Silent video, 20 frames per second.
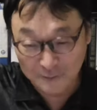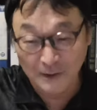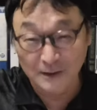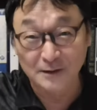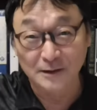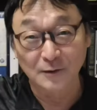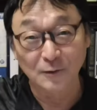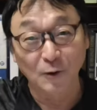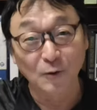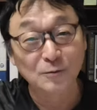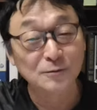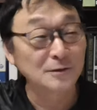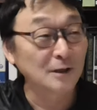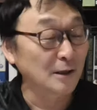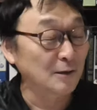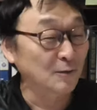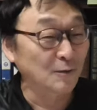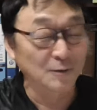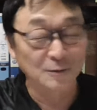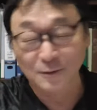と回って
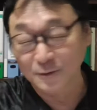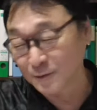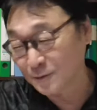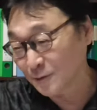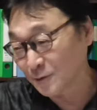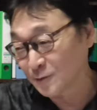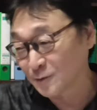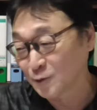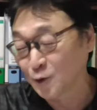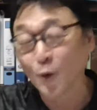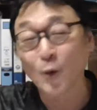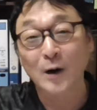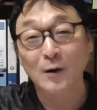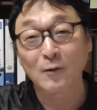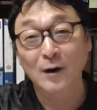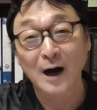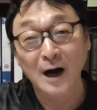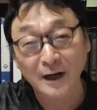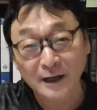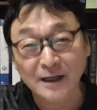女の子の方のドア
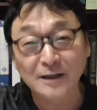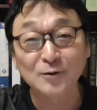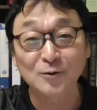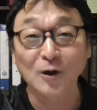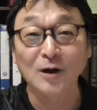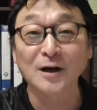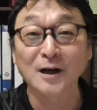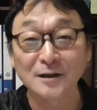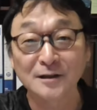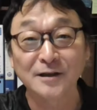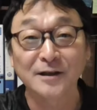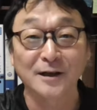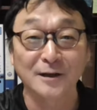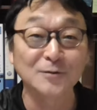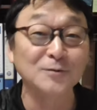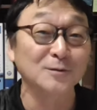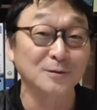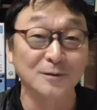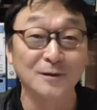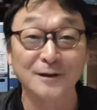を開けんとあかんねや言
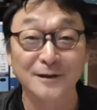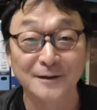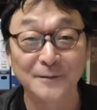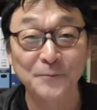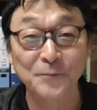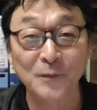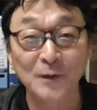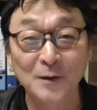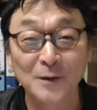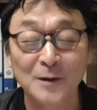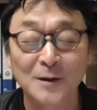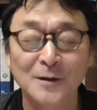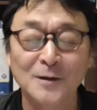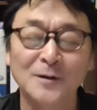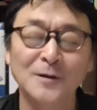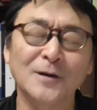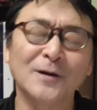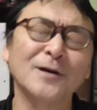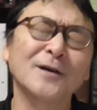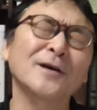うんですよね。
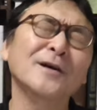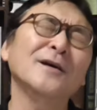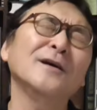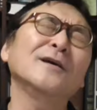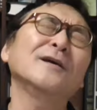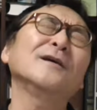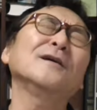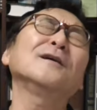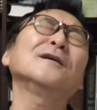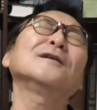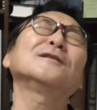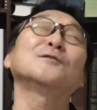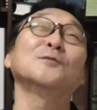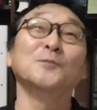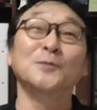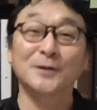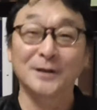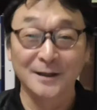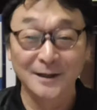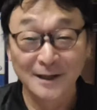ええー、と
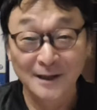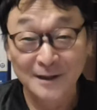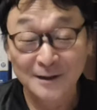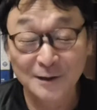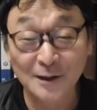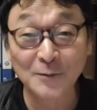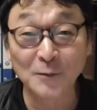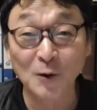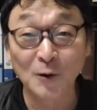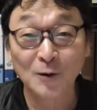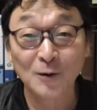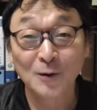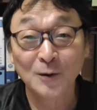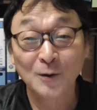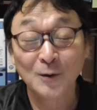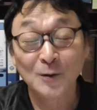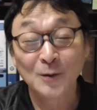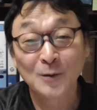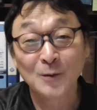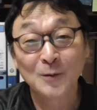思って。でも、
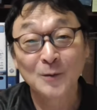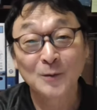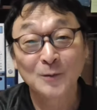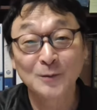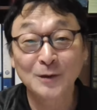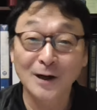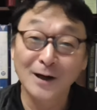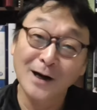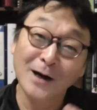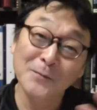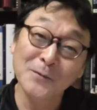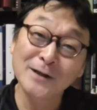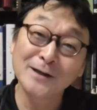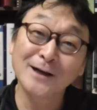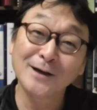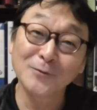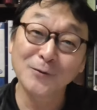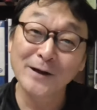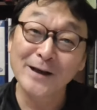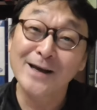なんか
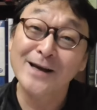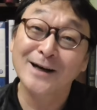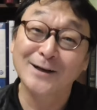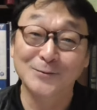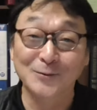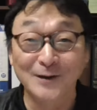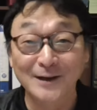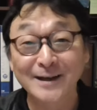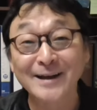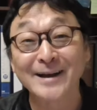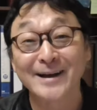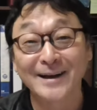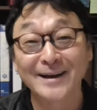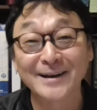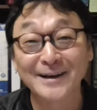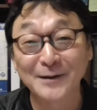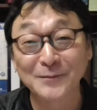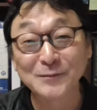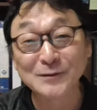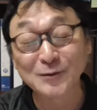アメリカの映画とか
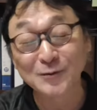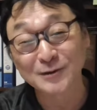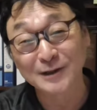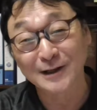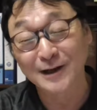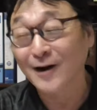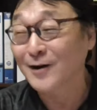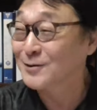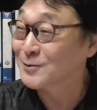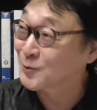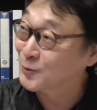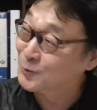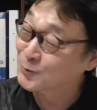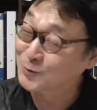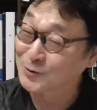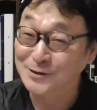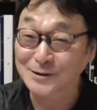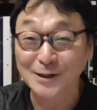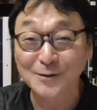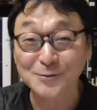ね、見とったら、あ、そういうこ
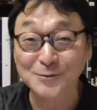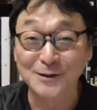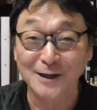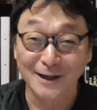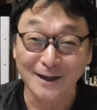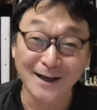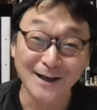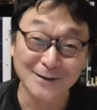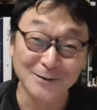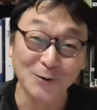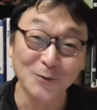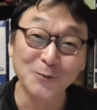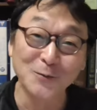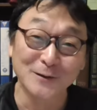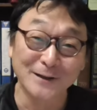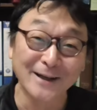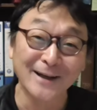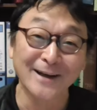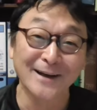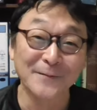としてるんかなと
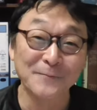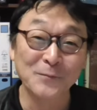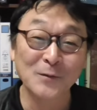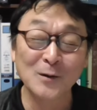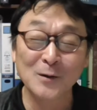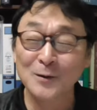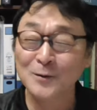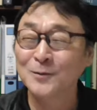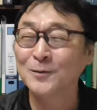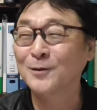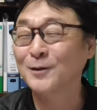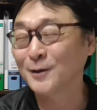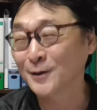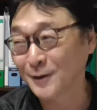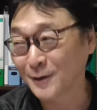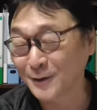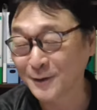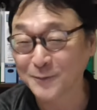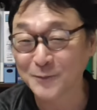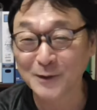思って、
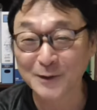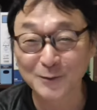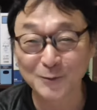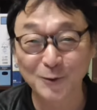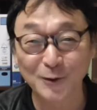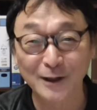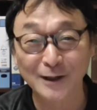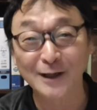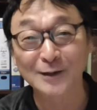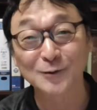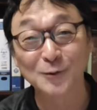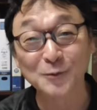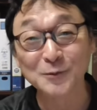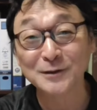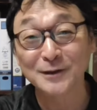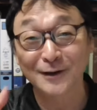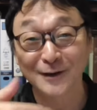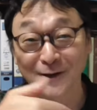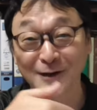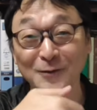えー、面倒やなと思い
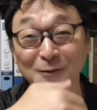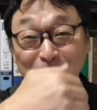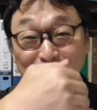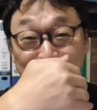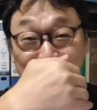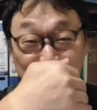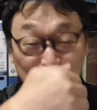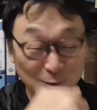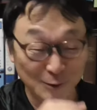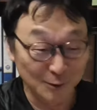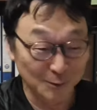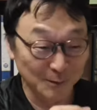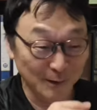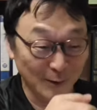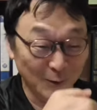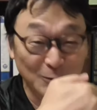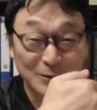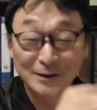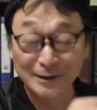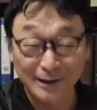ながら、私車
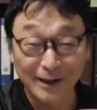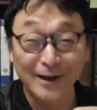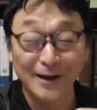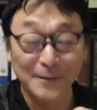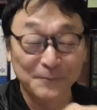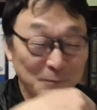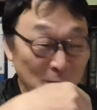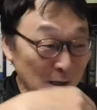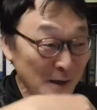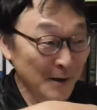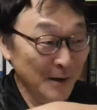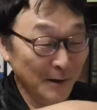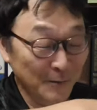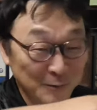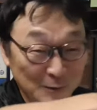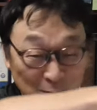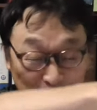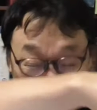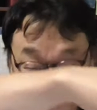降りて、ぐ